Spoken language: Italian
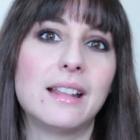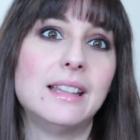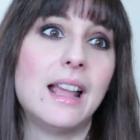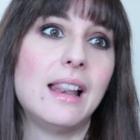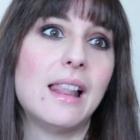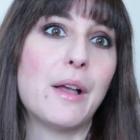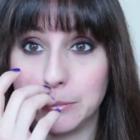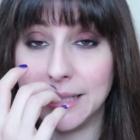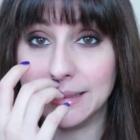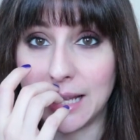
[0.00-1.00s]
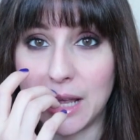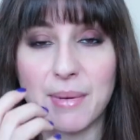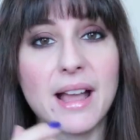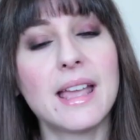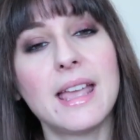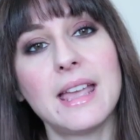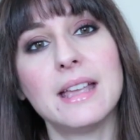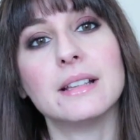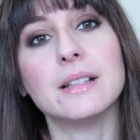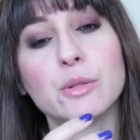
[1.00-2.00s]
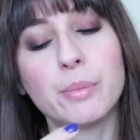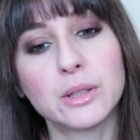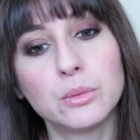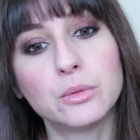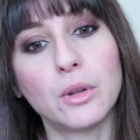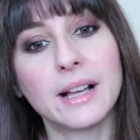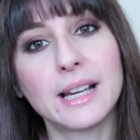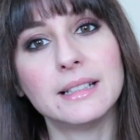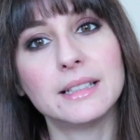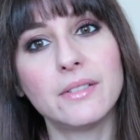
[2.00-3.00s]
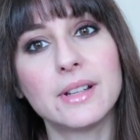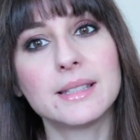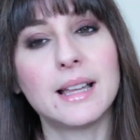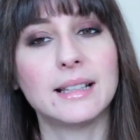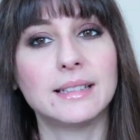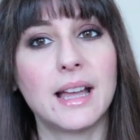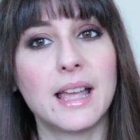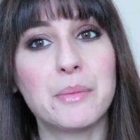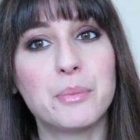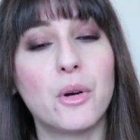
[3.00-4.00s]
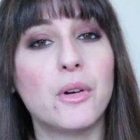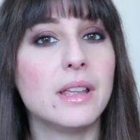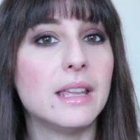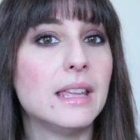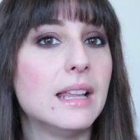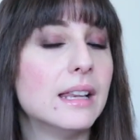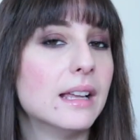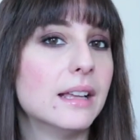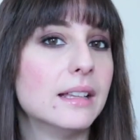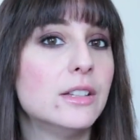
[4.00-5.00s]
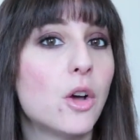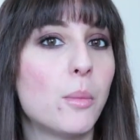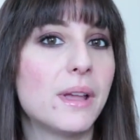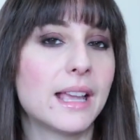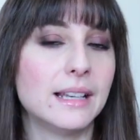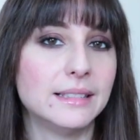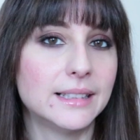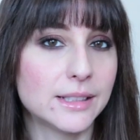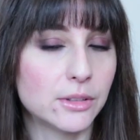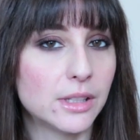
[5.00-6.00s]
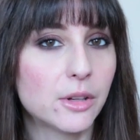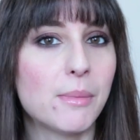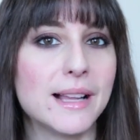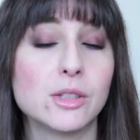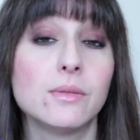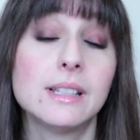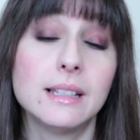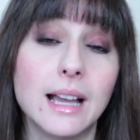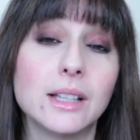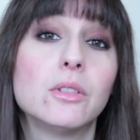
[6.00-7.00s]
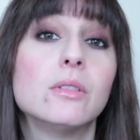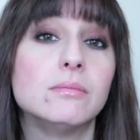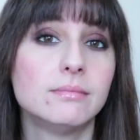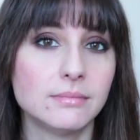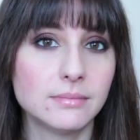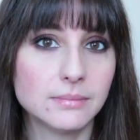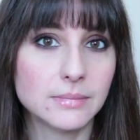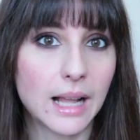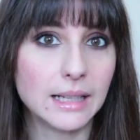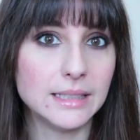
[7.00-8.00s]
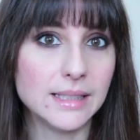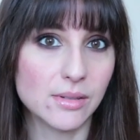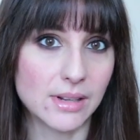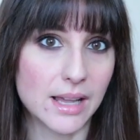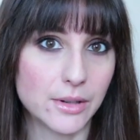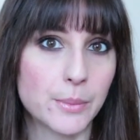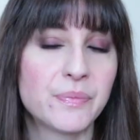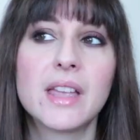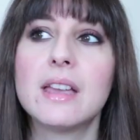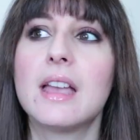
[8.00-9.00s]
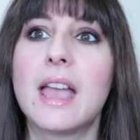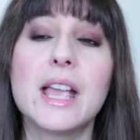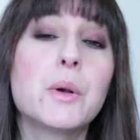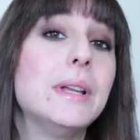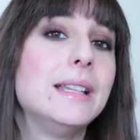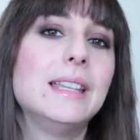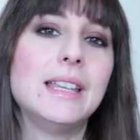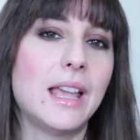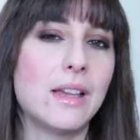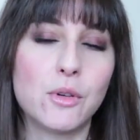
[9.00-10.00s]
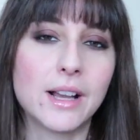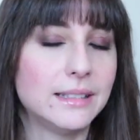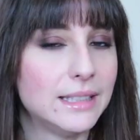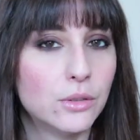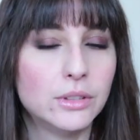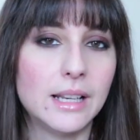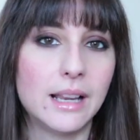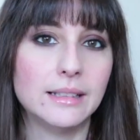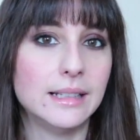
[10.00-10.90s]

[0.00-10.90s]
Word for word: del, del tema e eh, soprattutto la grande traversata e poi il nome che all'interno del romanzo viene dato al dizionario e quindi evocativo del,